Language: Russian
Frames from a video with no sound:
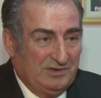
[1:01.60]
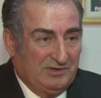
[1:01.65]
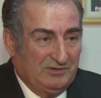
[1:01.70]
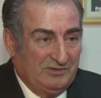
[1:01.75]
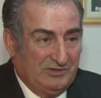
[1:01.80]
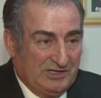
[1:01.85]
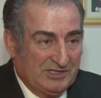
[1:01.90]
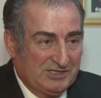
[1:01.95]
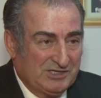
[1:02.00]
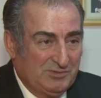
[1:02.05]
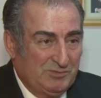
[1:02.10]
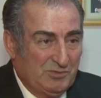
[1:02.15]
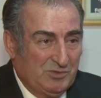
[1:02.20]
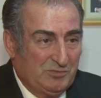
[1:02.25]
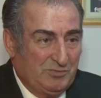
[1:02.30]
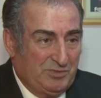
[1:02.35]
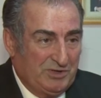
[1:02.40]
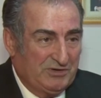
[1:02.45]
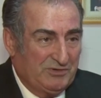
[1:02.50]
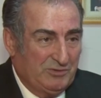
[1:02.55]
нашему
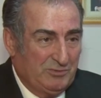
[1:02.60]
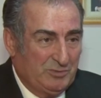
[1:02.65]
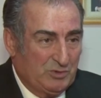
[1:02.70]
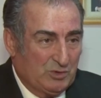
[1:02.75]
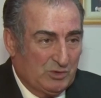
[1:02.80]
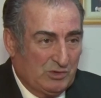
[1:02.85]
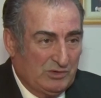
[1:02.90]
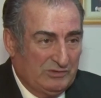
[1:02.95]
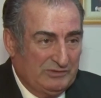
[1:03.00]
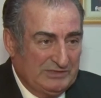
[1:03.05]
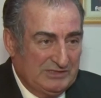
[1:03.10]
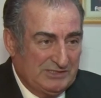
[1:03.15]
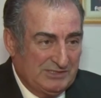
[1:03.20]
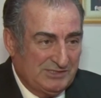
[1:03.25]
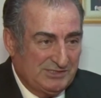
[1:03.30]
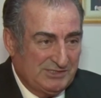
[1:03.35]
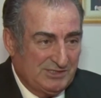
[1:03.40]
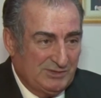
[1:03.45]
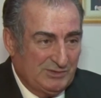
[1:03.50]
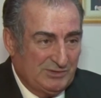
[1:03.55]
первому
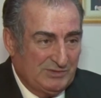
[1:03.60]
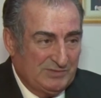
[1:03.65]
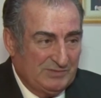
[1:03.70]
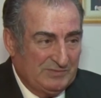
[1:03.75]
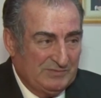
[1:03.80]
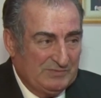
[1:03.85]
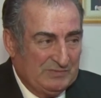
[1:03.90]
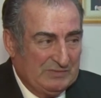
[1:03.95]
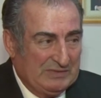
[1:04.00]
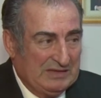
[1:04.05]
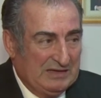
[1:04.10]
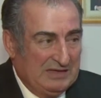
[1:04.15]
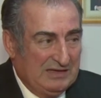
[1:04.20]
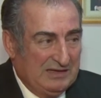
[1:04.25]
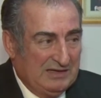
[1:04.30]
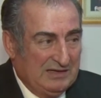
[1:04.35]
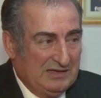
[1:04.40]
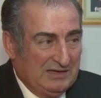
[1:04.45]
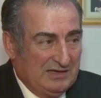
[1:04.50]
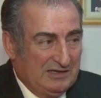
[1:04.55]
руководителю.
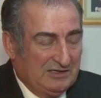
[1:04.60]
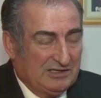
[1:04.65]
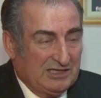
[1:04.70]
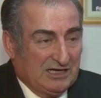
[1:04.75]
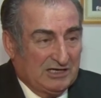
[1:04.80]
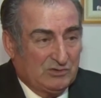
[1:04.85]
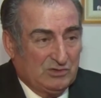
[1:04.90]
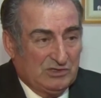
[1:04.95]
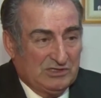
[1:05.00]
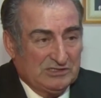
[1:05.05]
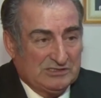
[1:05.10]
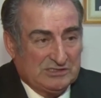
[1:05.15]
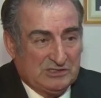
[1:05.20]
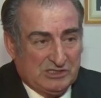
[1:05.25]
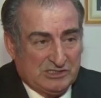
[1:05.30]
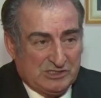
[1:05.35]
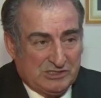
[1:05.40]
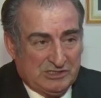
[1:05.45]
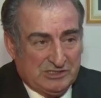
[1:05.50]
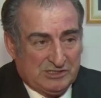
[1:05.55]
Так
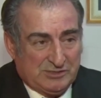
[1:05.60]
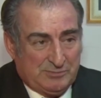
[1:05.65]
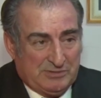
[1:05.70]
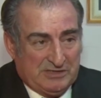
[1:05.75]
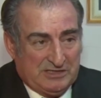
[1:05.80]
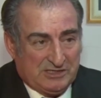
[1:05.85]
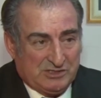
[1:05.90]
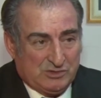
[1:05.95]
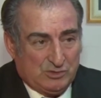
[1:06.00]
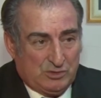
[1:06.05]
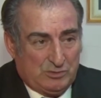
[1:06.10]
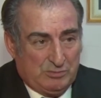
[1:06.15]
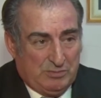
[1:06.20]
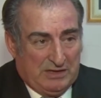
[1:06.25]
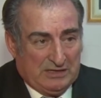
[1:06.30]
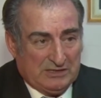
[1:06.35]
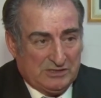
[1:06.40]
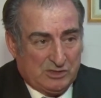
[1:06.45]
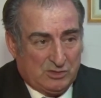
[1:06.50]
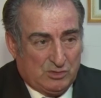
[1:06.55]
сложилась моя
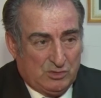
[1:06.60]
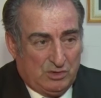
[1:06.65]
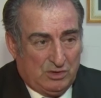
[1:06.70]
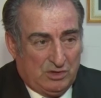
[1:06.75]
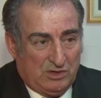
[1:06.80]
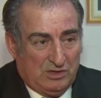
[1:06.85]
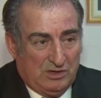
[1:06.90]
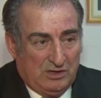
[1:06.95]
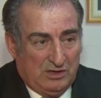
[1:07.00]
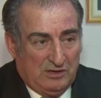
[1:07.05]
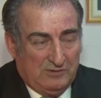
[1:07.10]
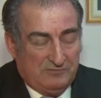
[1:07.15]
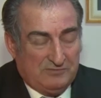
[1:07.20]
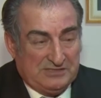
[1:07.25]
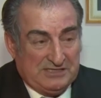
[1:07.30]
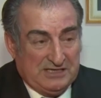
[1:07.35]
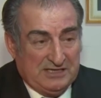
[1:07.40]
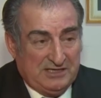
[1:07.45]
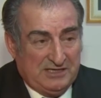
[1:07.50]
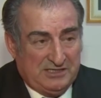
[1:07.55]
судьба, что
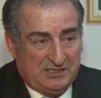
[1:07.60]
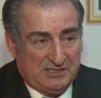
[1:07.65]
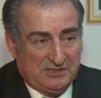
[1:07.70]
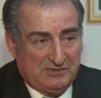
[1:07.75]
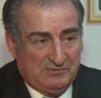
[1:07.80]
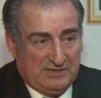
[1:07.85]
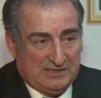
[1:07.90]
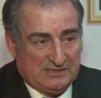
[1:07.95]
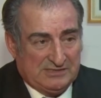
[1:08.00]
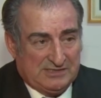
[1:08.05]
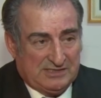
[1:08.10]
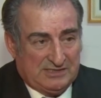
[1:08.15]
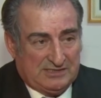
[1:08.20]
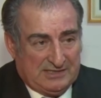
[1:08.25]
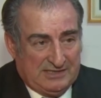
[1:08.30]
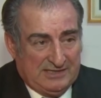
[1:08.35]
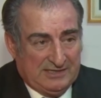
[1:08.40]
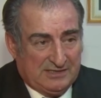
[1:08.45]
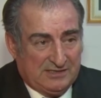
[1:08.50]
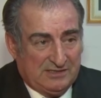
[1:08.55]
все эти
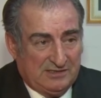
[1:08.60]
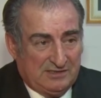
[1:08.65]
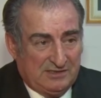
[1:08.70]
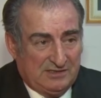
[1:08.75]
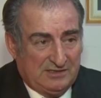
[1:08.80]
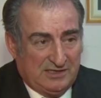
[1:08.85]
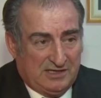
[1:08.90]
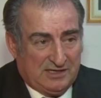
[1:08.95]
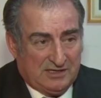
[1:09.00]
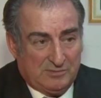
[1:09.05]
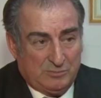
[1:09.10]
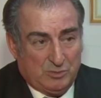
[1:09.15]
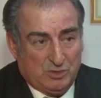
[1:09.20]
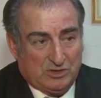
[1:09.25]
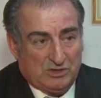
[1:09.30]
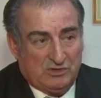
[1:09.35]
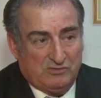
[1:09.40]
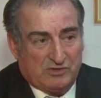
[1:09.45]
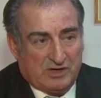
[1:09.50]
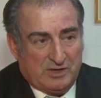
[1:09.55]
20 лет я
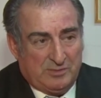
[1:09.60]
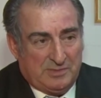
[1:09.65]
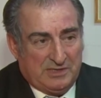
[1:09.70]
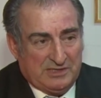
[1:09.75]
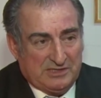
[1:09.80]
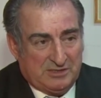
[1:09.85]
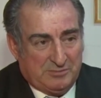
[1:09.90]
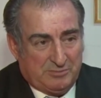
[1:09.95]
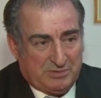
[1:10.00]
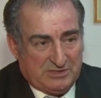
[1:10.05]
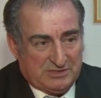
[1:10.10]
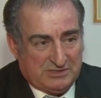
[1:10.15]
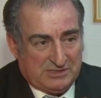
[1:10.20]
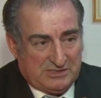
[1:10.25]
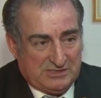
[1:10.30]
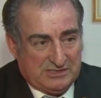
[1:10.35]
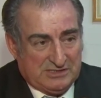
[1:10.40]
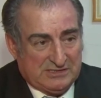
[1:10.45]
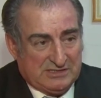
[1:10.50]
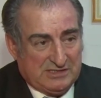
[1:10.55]
работал в команде
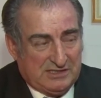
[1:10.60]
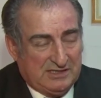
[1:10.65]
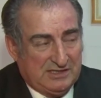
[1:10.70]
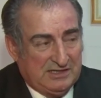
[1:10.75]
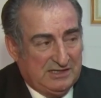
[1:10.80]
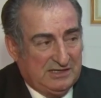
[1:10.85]
президента